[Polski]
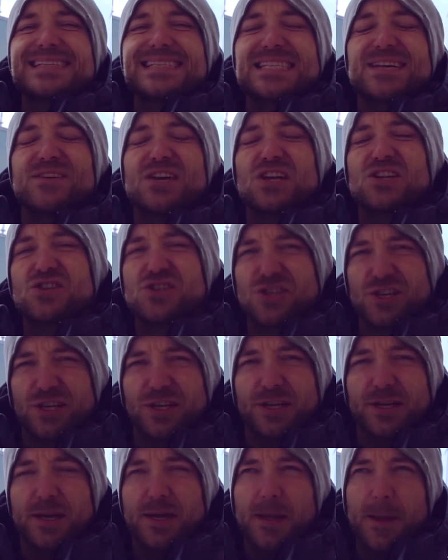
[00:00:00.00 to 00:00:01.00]
stało 3,
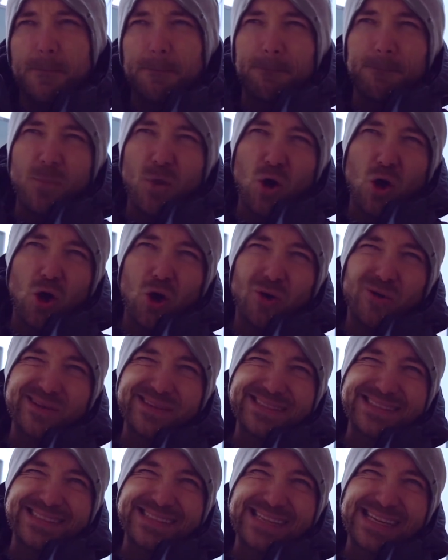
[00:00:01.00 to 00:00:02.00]
bo
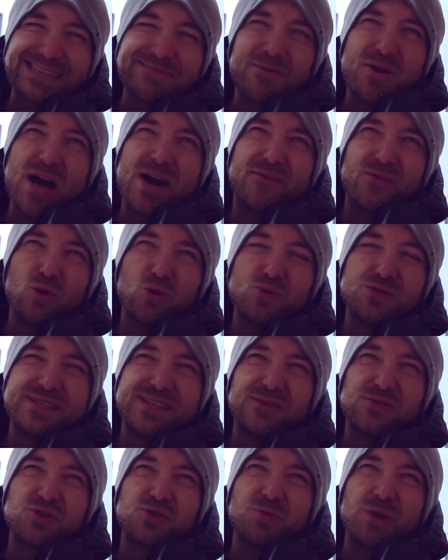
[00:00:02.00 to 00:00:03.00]
za samą
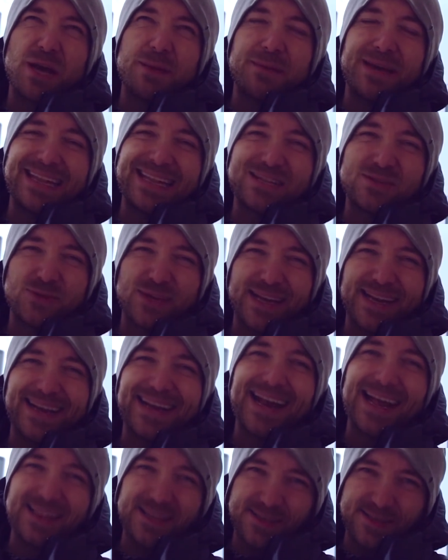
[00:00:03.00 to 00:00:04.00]
ewolucję otrzymujemy jeden cukierek
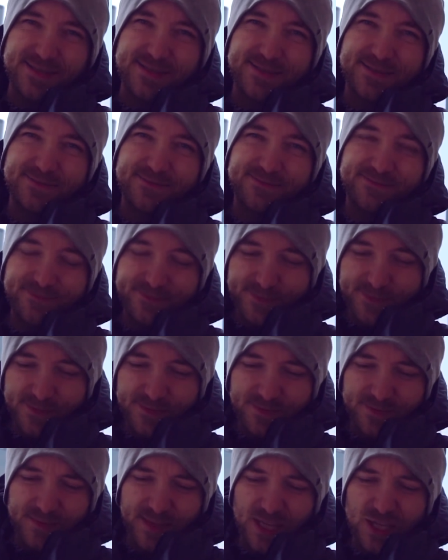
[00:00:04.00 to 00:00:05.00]
gratis.
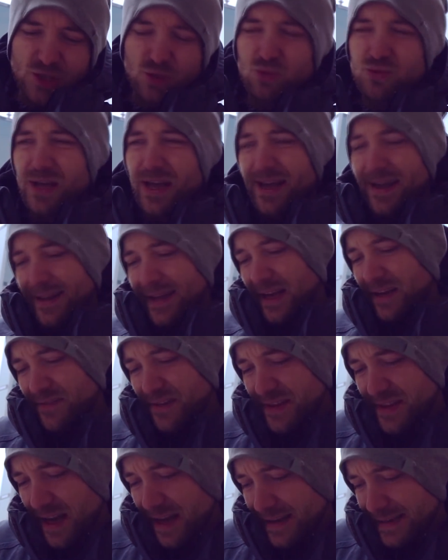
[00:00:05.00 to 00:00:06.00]
Także tutaj
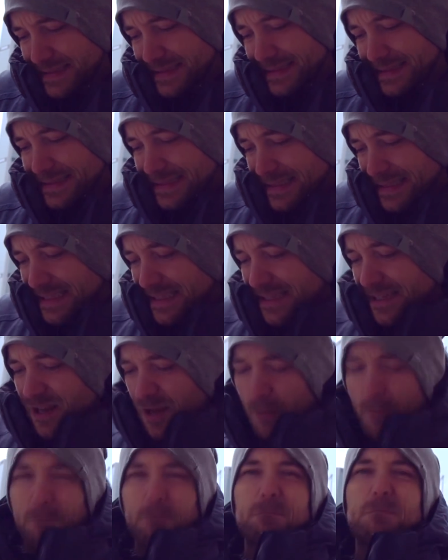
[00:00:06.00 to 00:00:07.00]
larwitary
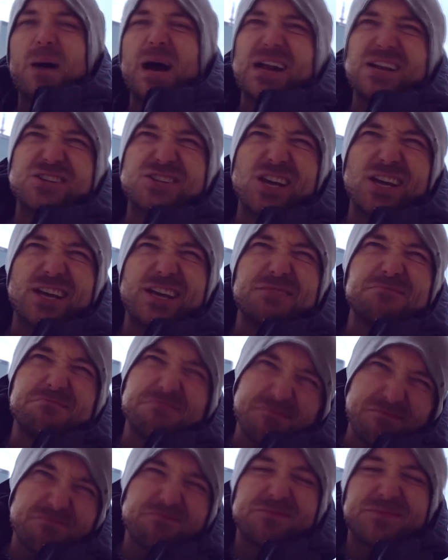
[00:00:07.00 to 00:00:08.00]
bardziej
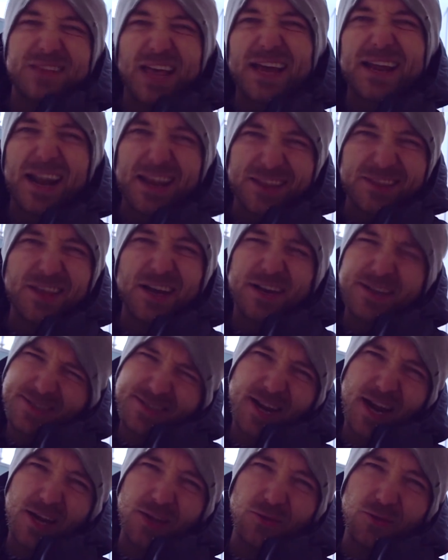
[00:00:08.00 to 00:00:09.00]
tyranitary
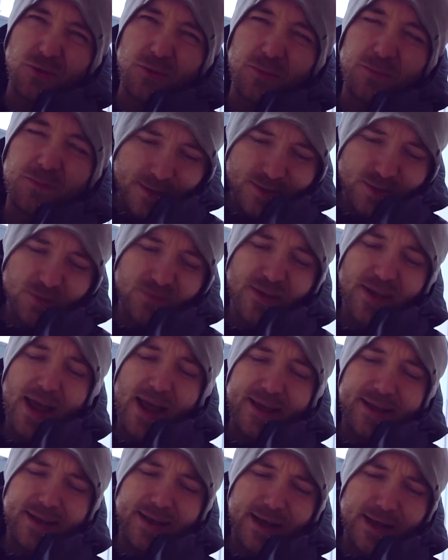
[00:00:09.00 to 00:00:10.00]
z rajdu. Są dwa
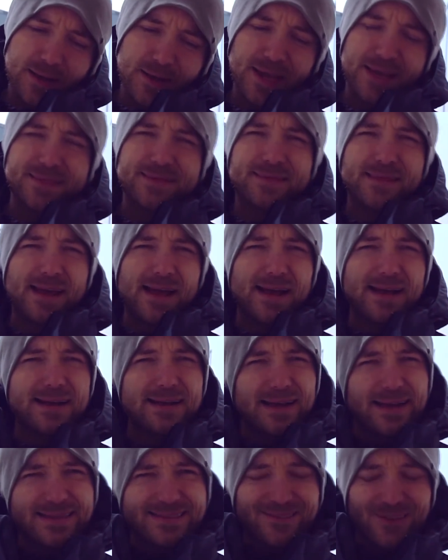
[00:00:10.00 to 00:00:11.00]
jajka, jednak
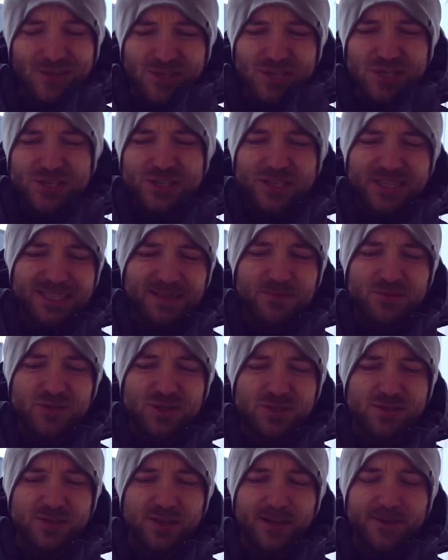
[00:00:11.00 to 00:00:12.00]
jak założyliście na samym
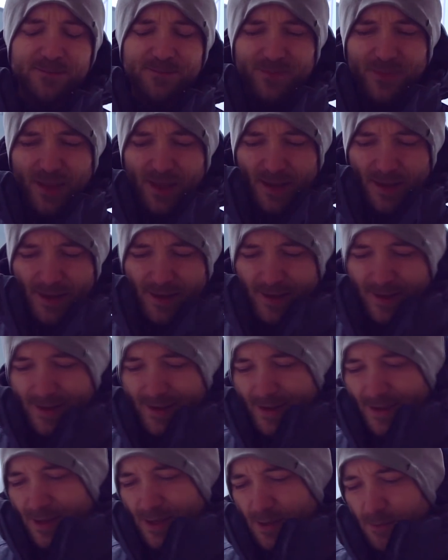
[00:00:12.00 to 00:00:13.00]
szczycie,
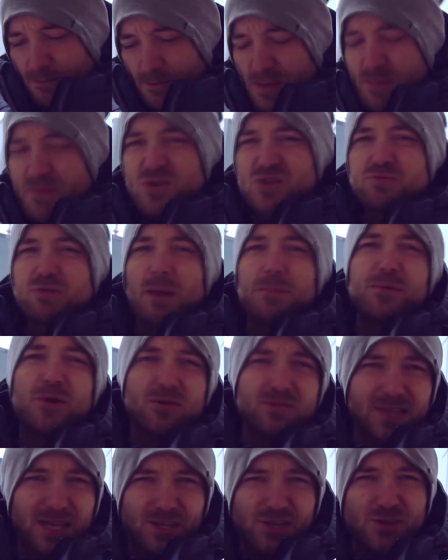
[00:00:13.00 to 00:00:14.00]
mimo że była
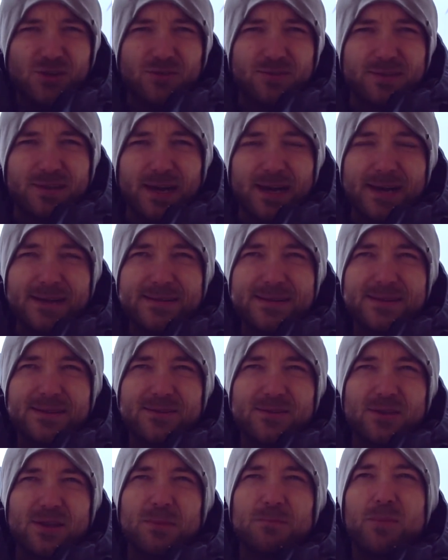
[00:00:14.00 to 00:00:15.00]
piątka dziesiątka,
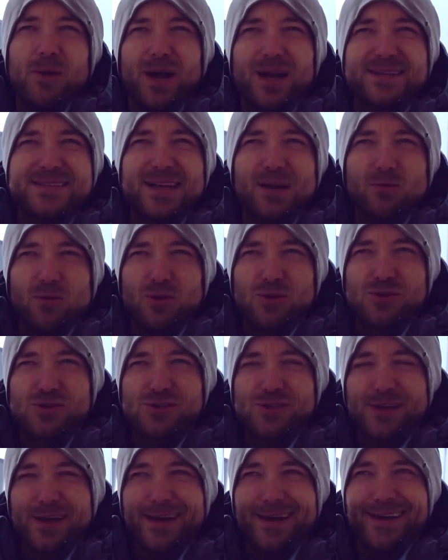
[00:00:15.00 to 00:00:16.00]
to nam pokazało,
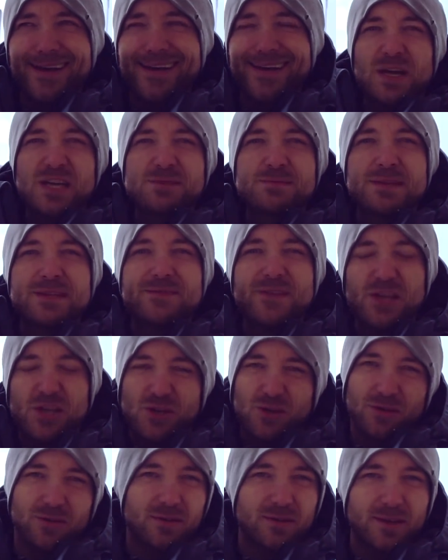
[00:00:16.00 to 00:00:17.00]
że mieliśmy dwie
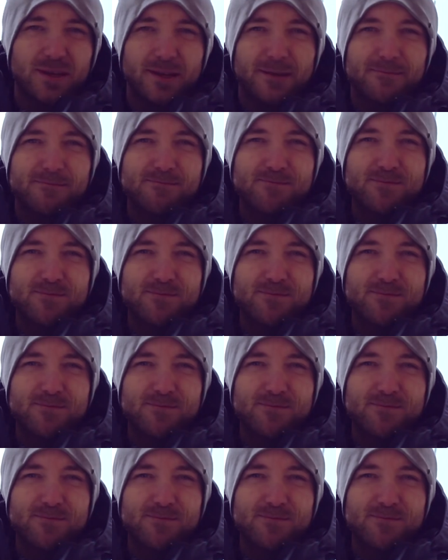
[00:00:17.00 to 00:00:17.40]
dziesiątki.